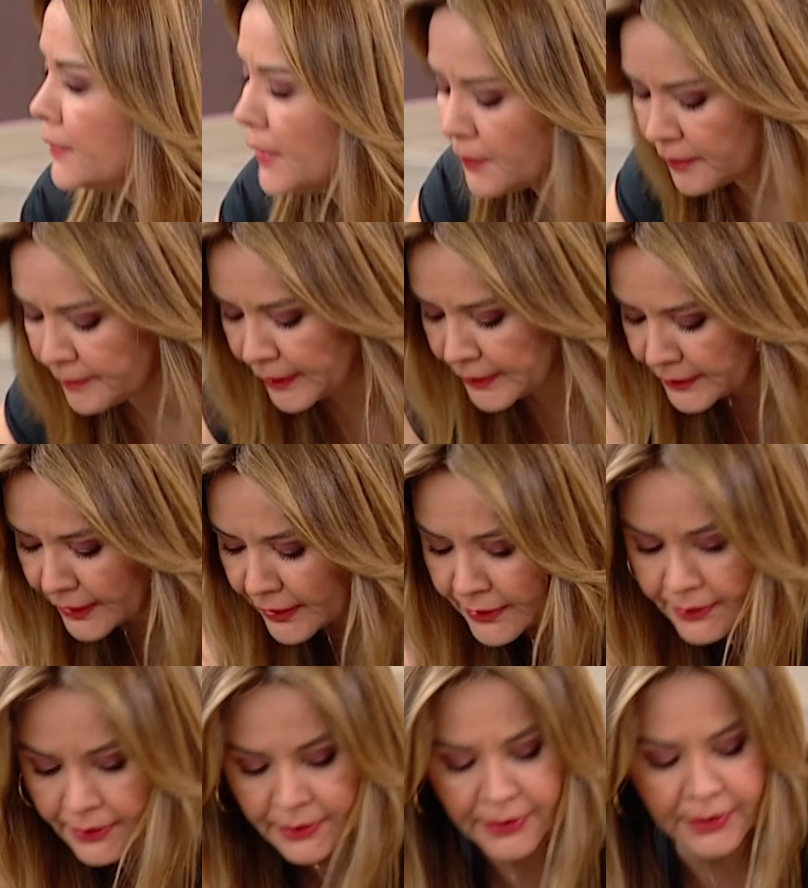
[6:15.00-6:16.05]
Tamam anne.
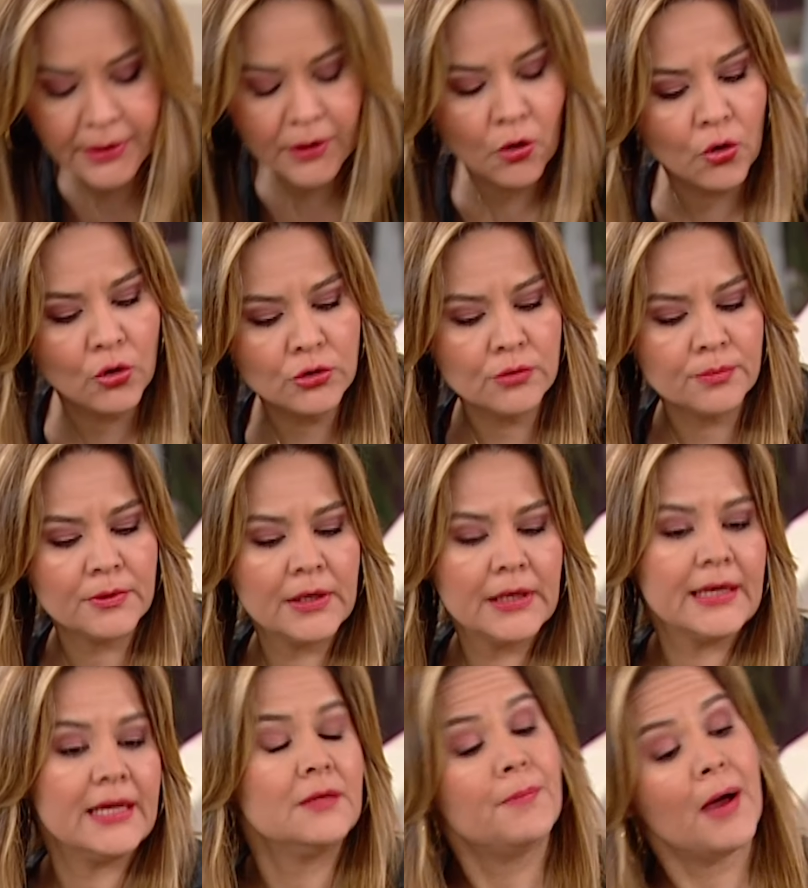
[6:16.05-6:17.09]
Oğlum
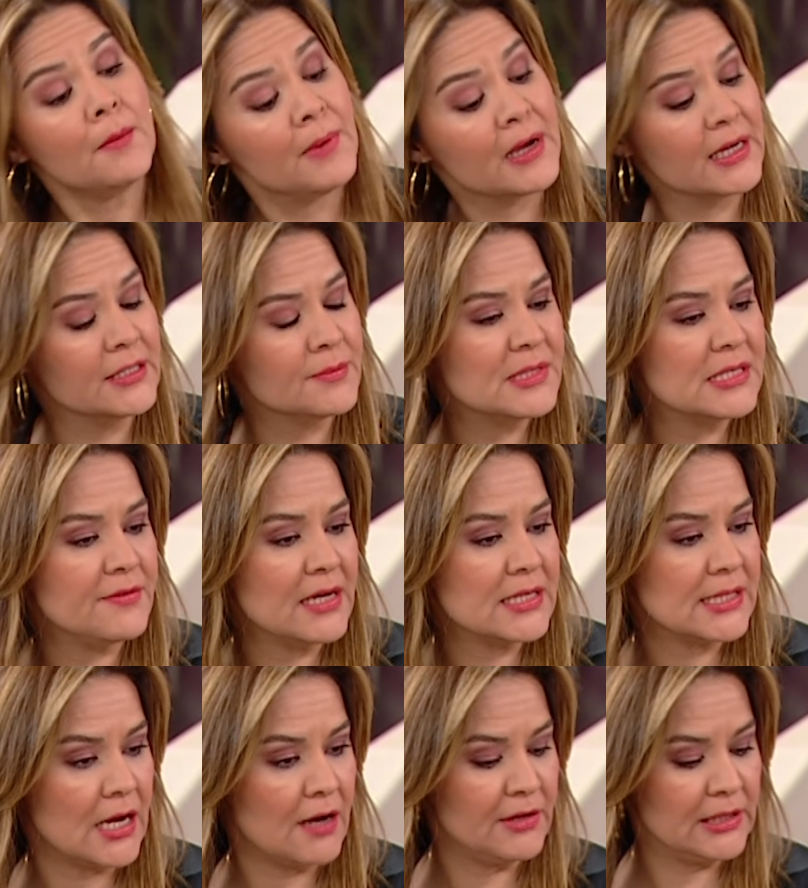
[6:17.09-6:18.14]
git bak bakalım
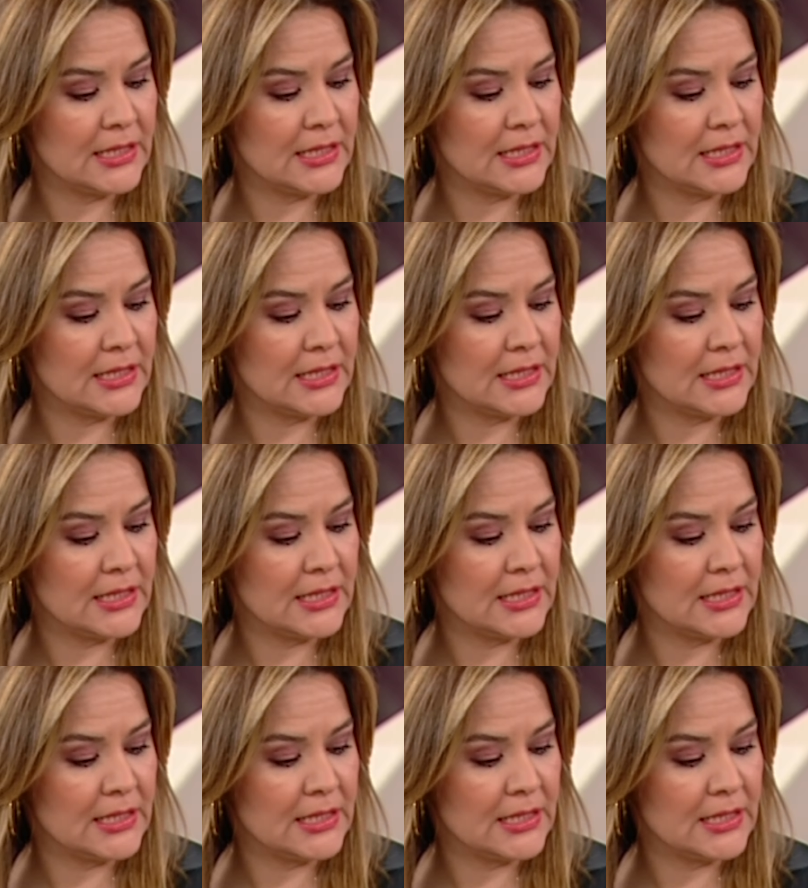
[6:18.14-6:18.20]
Sivas'ta hava